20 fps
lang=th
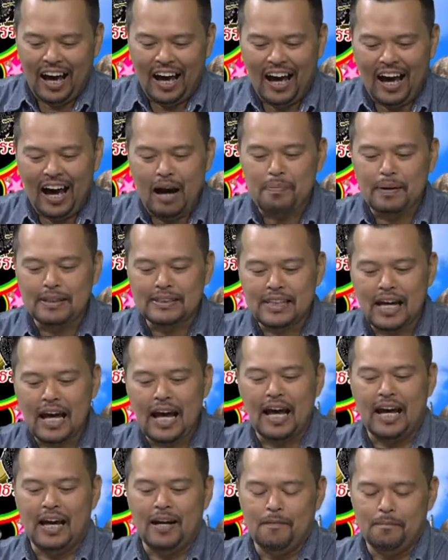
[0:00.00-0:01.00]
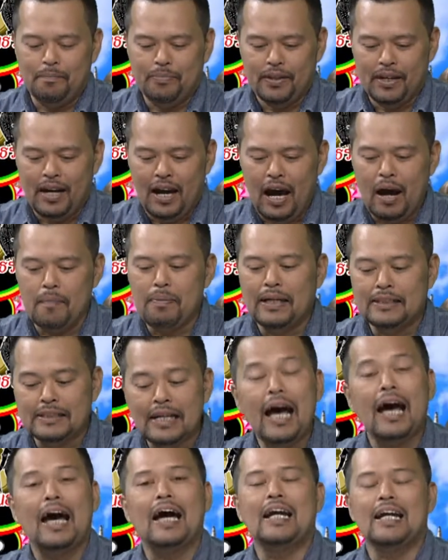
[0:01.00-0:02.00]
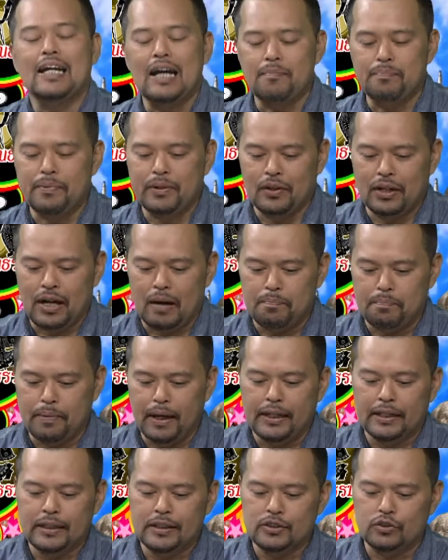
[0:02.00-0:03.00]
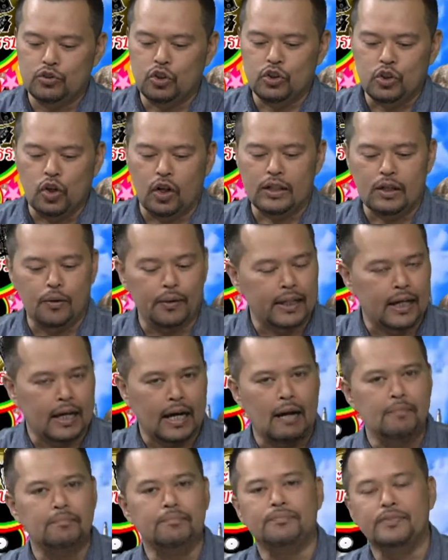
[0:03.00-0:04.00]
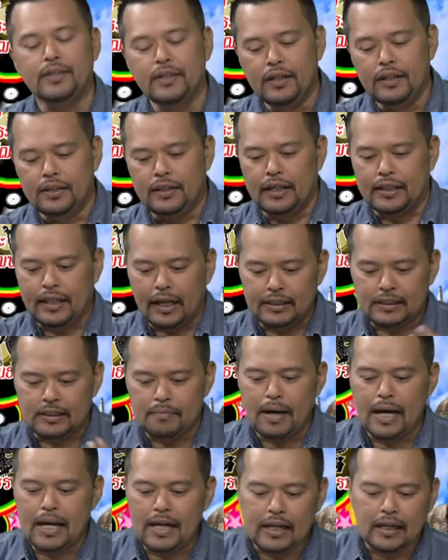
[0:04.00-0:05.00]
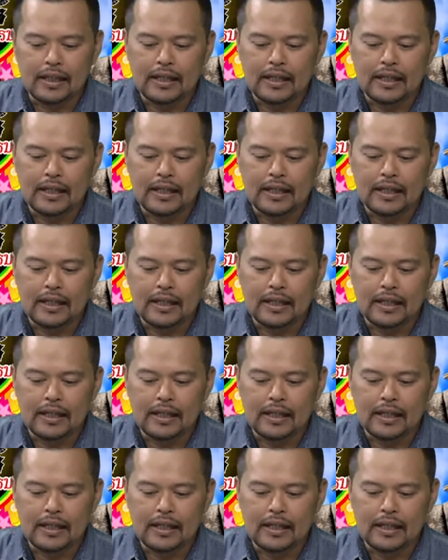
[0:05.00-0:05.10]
อาภาซ่านะครับพี่น้องครับเป็นสุดยอดนวัตกรรมที่ทันสมัย